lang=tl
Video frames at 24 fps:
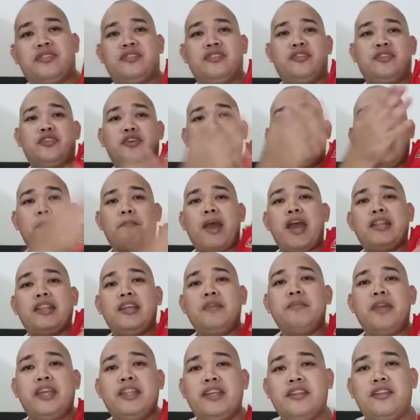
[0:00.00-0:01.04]
So, ito,
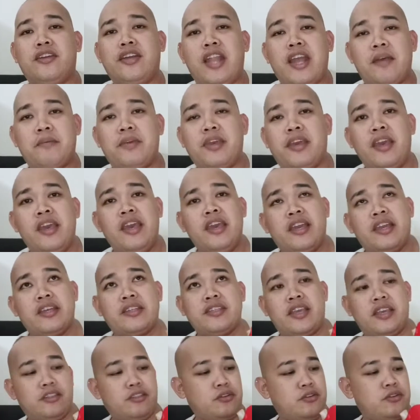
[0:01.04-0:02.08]
napakatibay nito grabe.
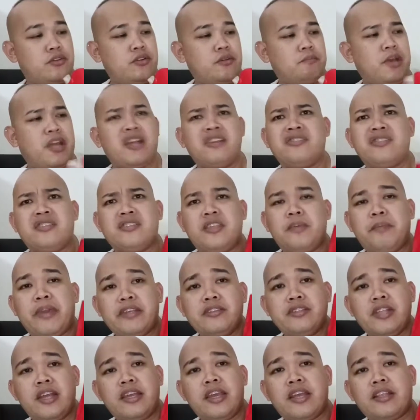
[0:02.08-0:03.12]
Kasi ito, parang 60
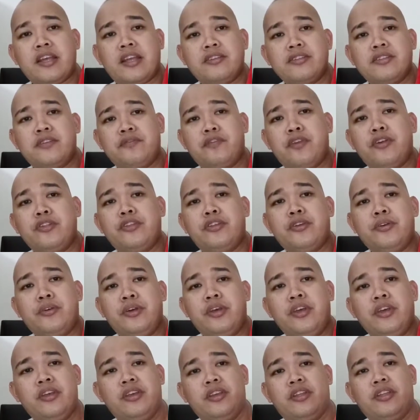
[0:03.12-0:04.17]
pesos lang yata sa front row.
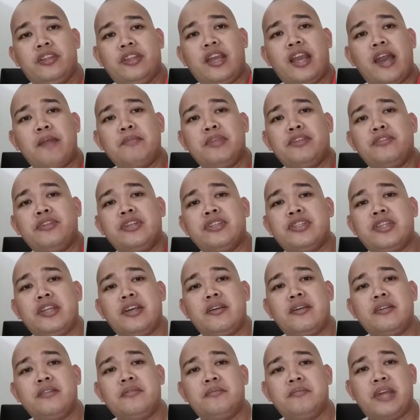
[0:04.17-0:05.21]
Nagamit ko na siya
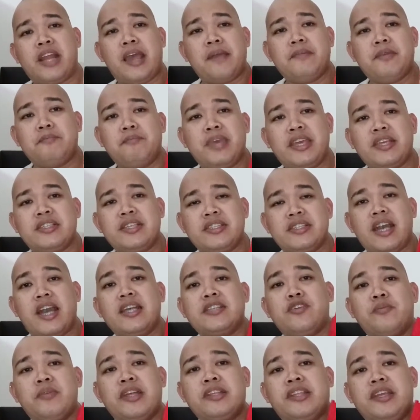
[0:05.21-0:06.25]
ng maraming beses.
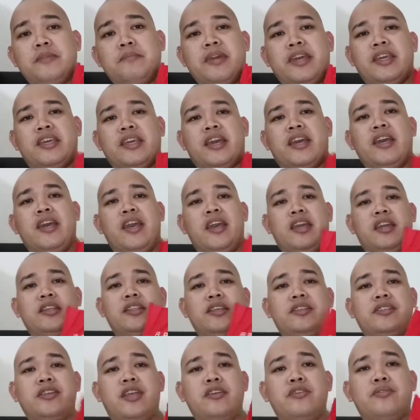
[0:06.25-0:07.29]
Saka sobrang tibay niya.
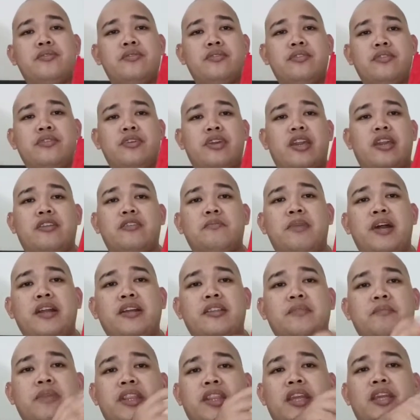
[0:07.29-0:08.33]
Hindi siya yung eco bag
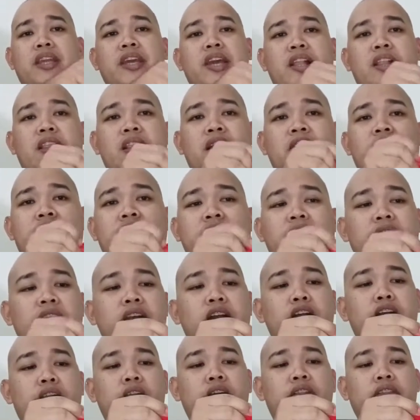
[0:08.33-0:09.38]
material.
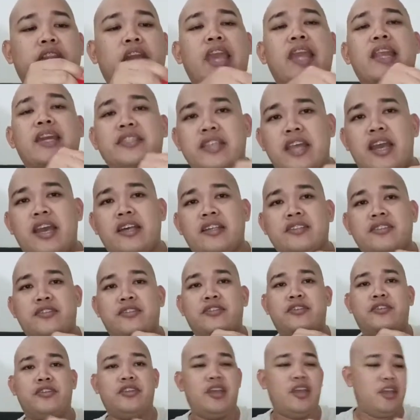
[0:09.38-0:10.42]
Talagang tela siya. So,
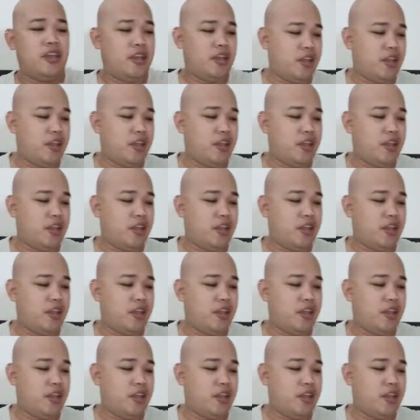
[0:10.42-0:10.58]
yun.